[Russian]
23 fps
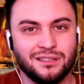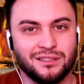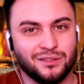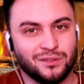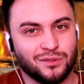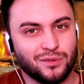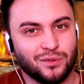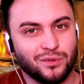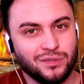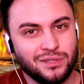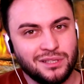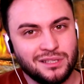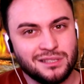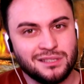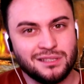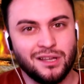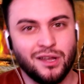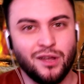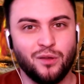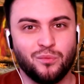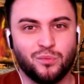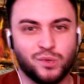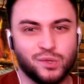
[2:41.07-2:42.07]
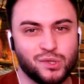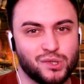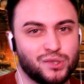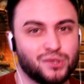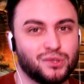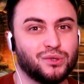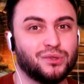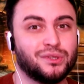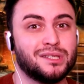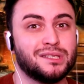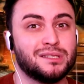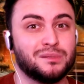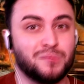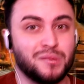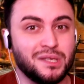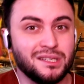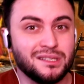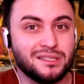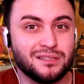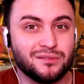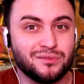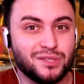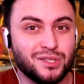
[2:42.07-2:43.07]
Но не знаю, может что-то
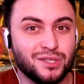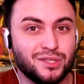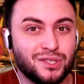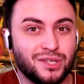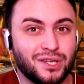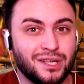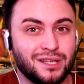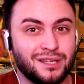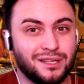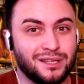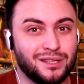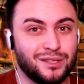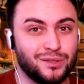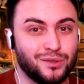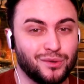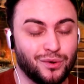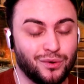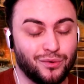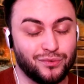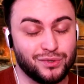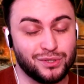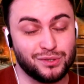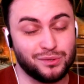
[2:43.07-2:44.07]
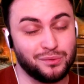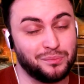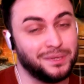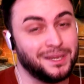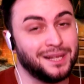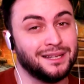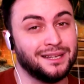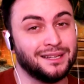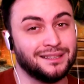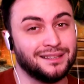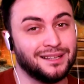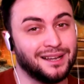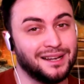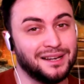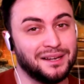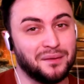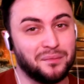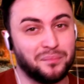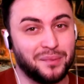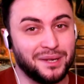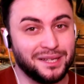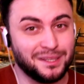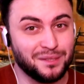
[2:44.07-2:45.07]
изменится в течение ее выступления далее,
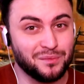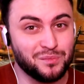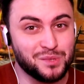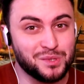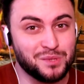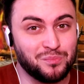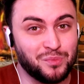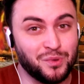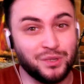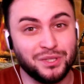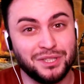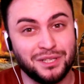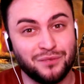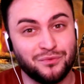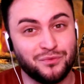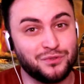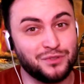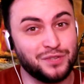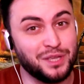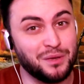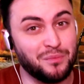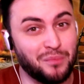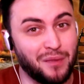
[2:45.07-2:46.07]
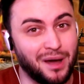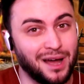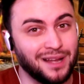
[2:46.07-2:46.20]
поэтому смотрим внимательно.